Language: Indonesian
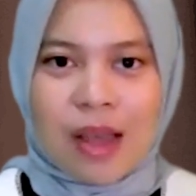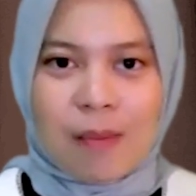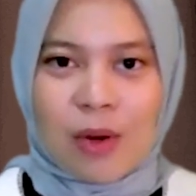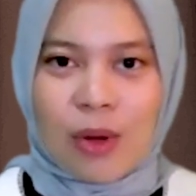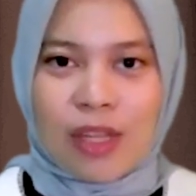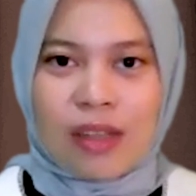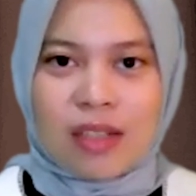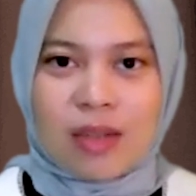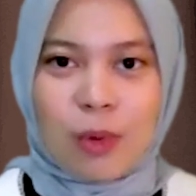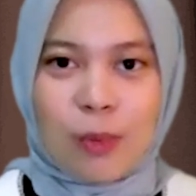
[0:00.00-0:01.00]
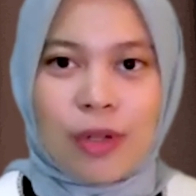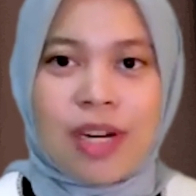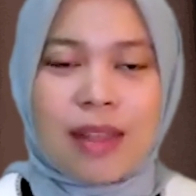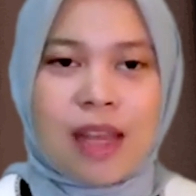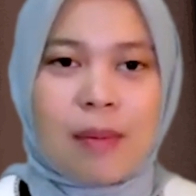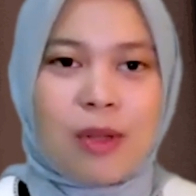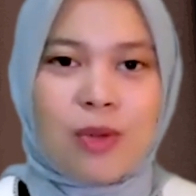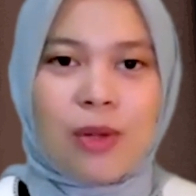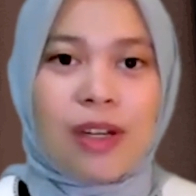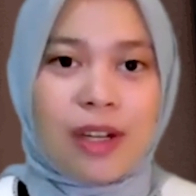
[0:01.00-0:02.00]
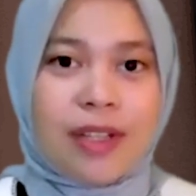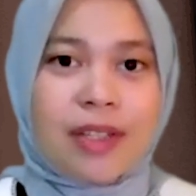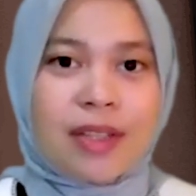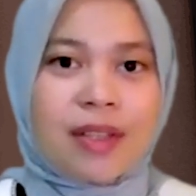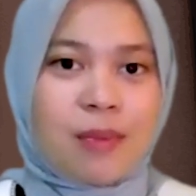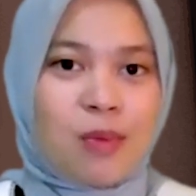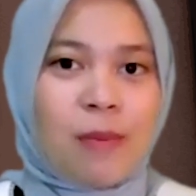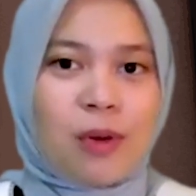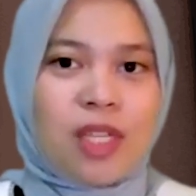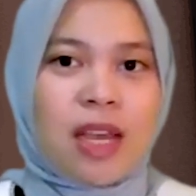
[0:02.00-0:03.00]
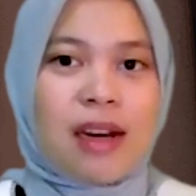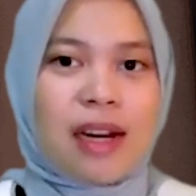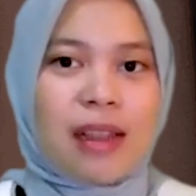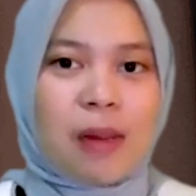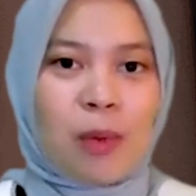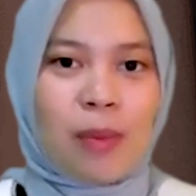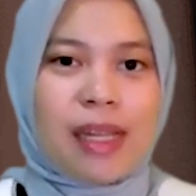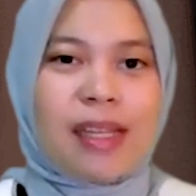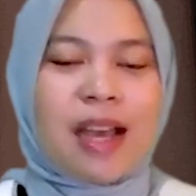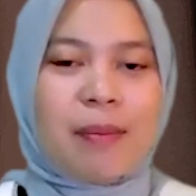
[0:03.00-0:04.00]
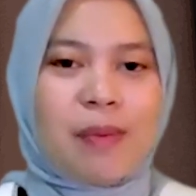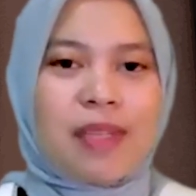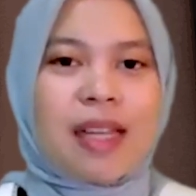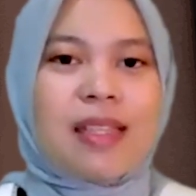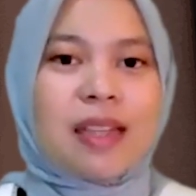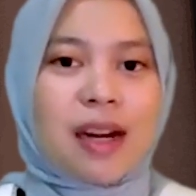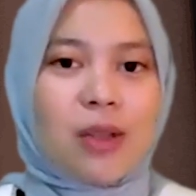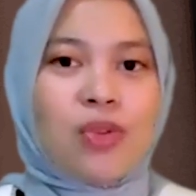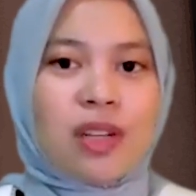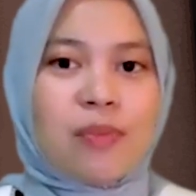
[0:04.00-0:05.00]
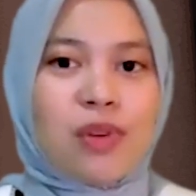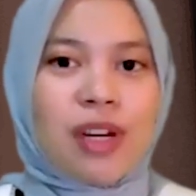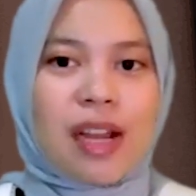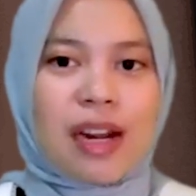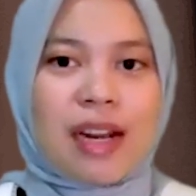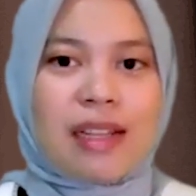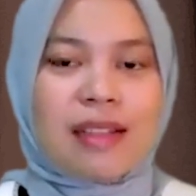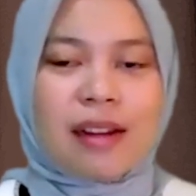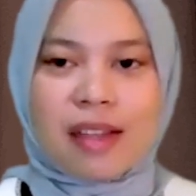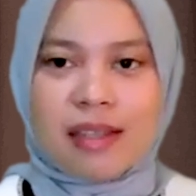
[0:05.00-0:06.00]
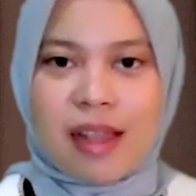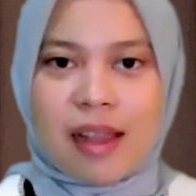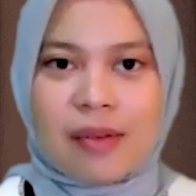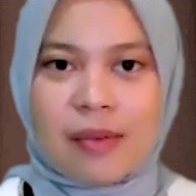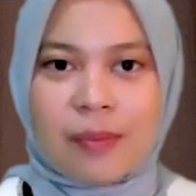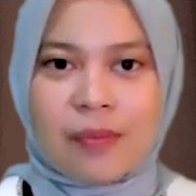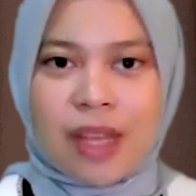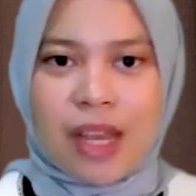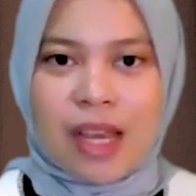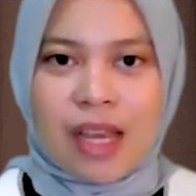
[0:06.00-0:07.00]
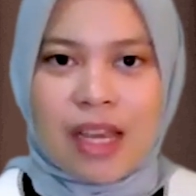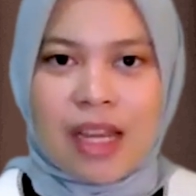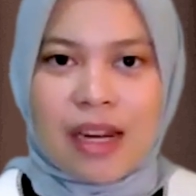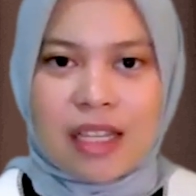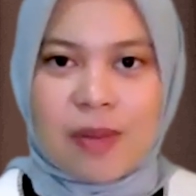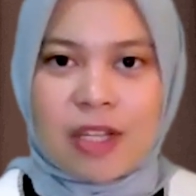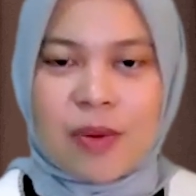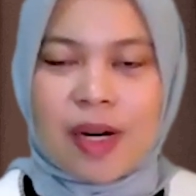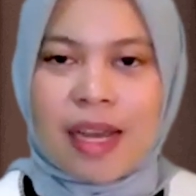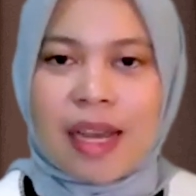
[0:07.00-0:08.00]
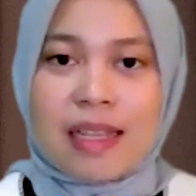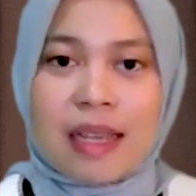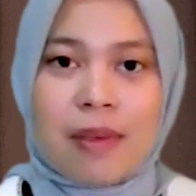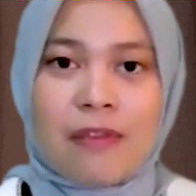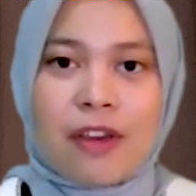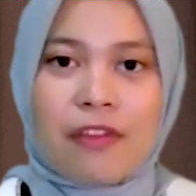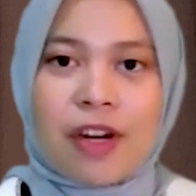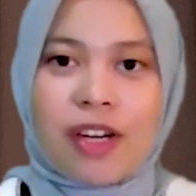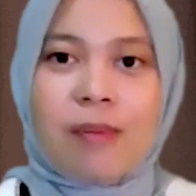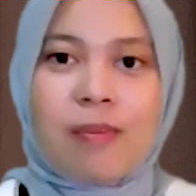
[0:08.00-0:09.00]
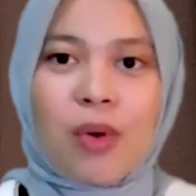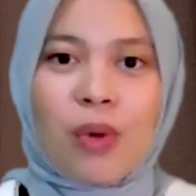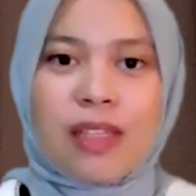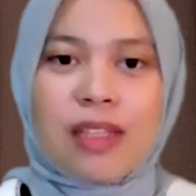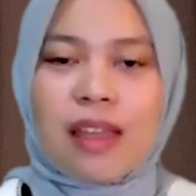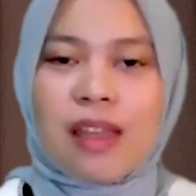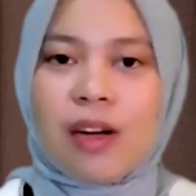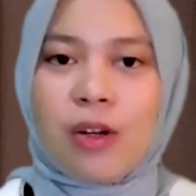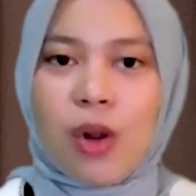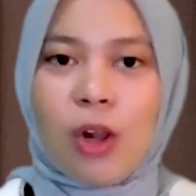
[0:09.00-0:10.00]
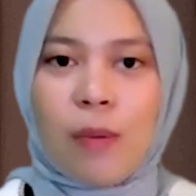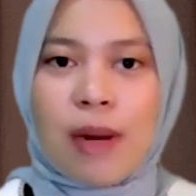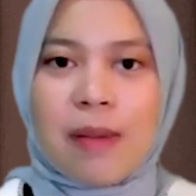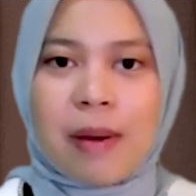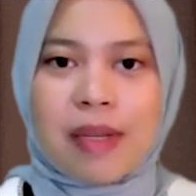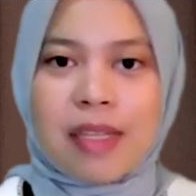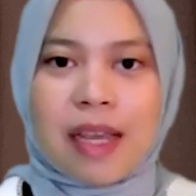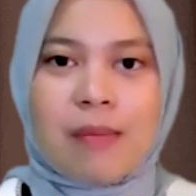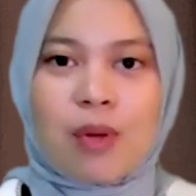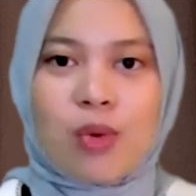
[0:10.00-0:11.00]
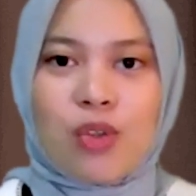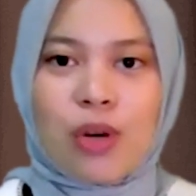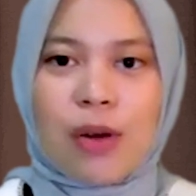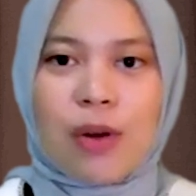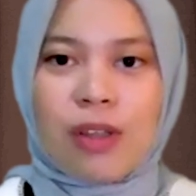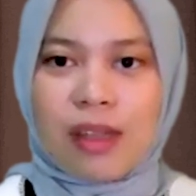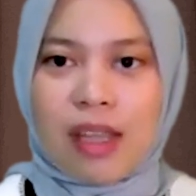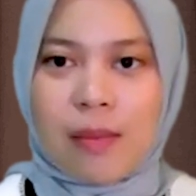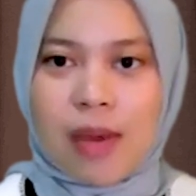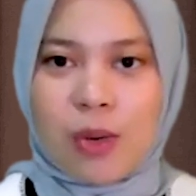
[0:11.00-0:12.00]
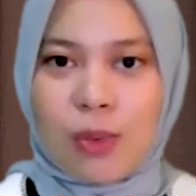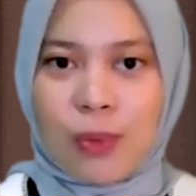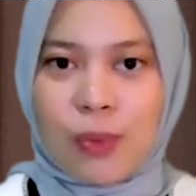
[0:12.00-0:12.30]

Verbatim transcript: Penguatan tersebut pun datang menyusul Hertz, sebuah perusahaan rental mobil yang memesan 100.000 kendaraan listrik Tesla Indeks benchmark S&P 500 menguat sekitar 0,5% menuju rekor tertinggi baru.